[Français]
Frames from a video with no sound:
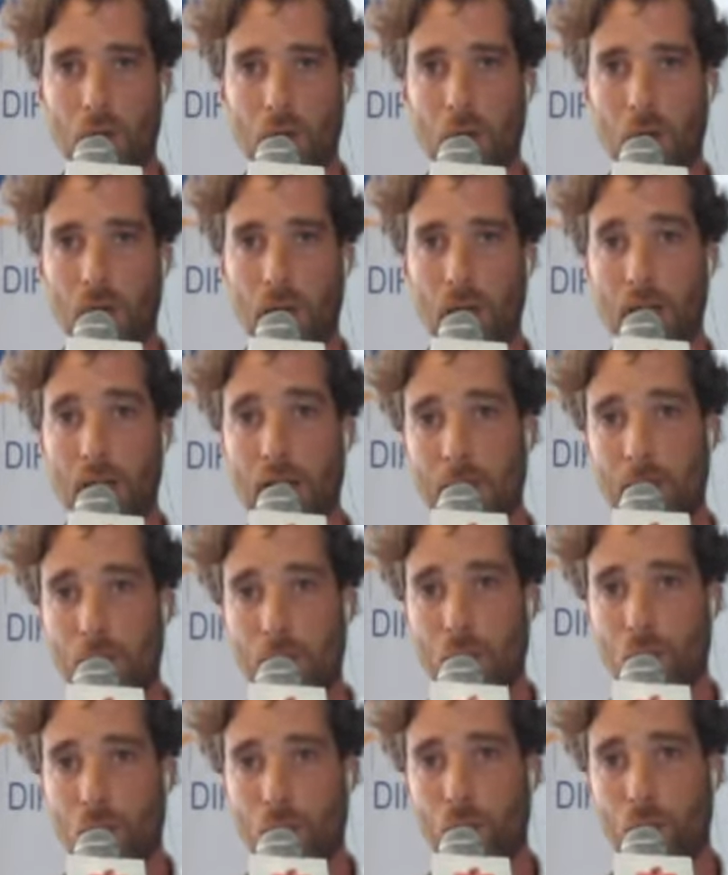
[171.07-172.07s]
à
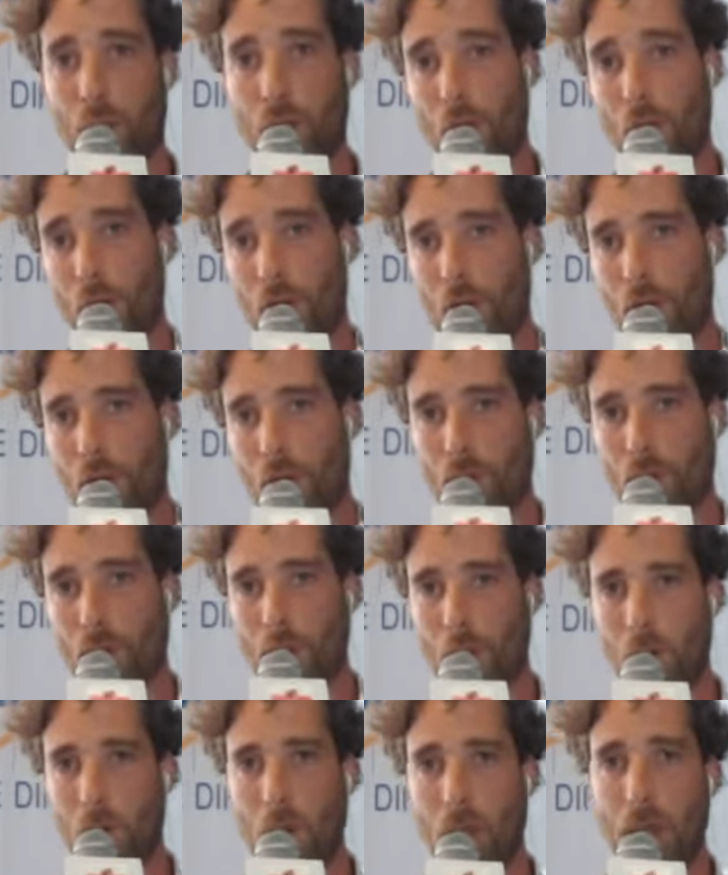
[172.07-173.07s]
l'exception de Veolia Environnement,
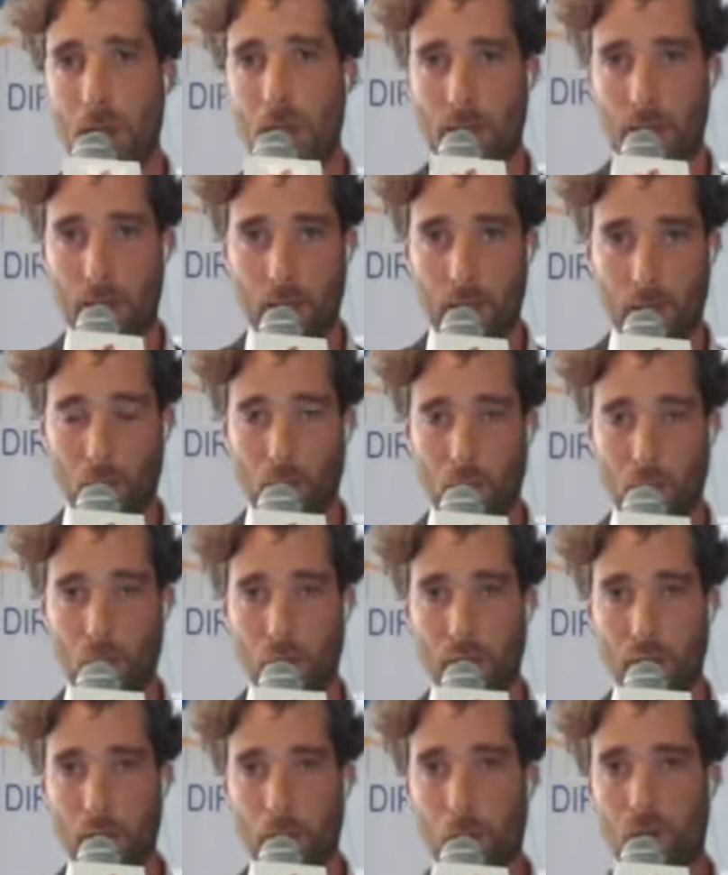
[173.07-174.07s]
qui est en hausse de
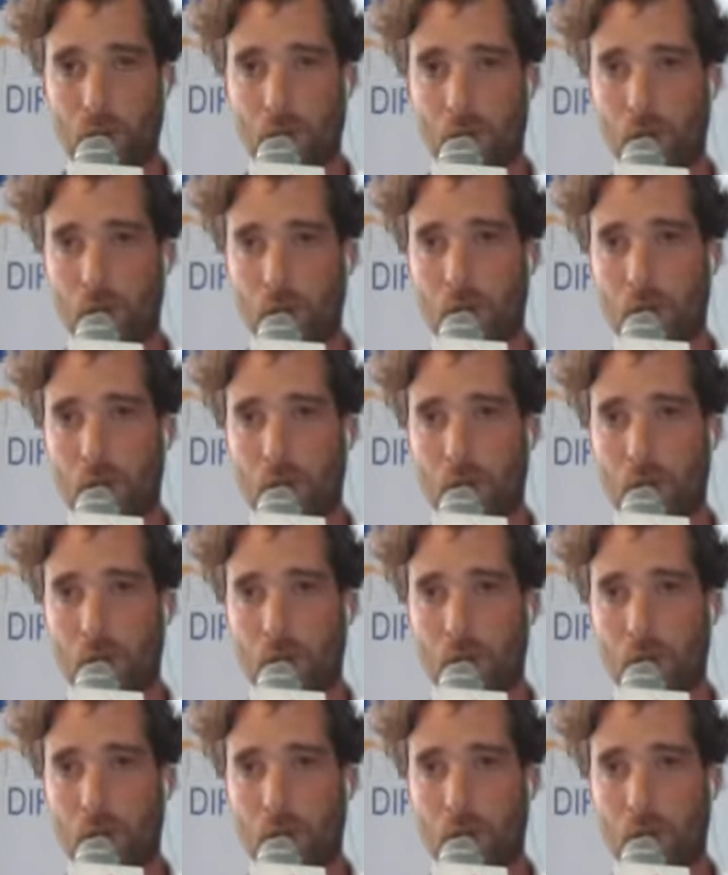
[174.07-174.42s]
6%.